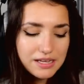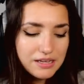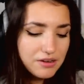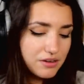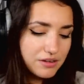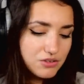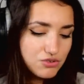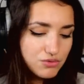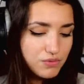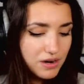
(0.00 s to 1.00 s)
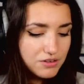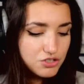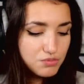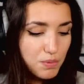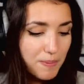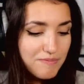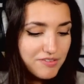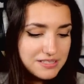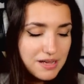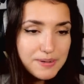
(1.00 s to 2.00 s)
Euh, et, du coup, voilà, je peux pas me
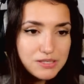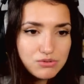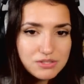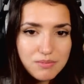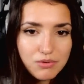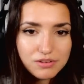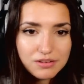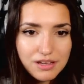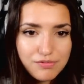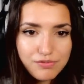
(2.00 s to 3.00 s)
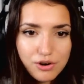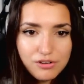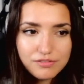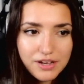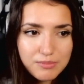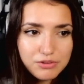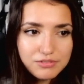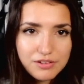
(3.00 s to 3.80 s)
faire ça parce que ça me rendrait folle, vraiment.